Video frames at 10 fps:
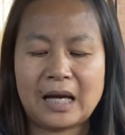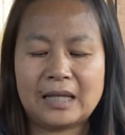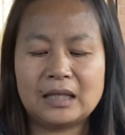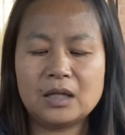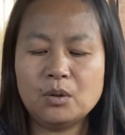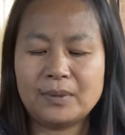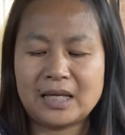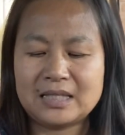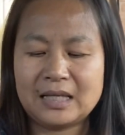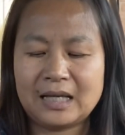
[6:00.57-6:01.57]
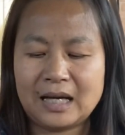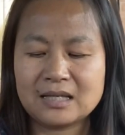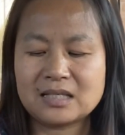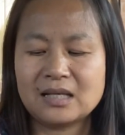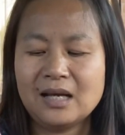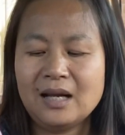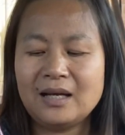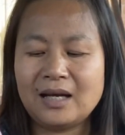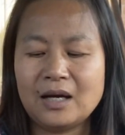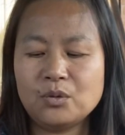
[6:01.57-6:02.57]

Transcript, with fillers: 还能购买一些粮食粮